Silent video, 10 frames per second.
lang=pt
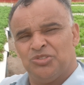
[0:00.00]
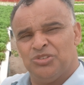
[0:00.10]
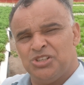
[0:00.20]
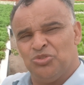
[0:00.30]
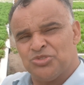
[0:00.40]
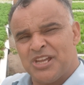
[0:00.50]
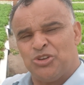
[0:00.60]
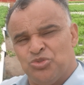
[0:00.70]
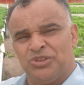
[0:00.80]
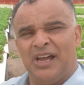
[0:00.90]
de nos
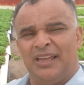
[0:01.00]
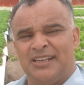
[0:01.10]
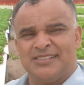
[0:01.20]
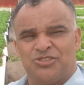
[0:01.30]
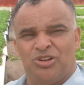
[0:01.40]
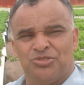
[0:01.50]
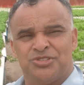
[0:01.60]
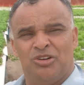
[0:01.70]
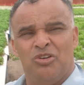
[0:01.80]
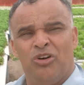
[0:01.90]
ajudar nessa
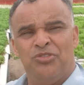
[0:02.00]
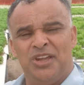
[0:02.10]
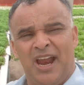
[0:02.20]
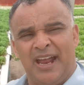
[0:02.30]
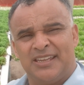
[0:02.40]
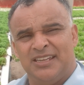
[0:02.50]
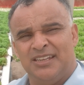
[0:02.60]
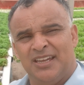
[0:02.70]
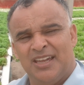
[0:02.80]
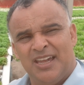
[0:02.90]
solução. Eu vou virar
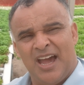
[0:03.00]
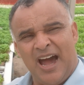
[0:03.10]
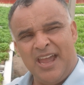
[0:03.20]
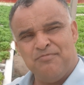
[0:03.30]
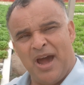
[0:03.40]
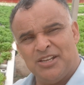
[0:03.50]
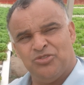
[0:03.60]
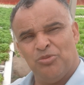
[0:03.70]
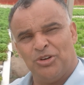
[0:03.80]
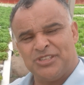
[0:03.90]
aqui a imagem,
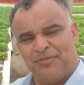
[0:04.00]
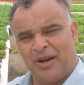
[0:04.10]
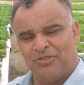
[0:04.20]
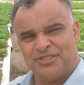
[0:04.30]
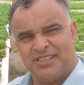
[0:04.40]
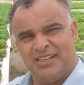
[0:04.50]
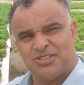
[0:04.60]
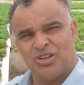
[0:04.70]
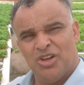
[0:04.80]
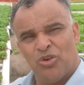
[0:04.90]
vou mostrar para
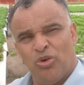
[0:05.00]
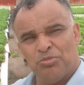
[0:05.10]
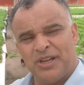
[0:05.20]
vocês como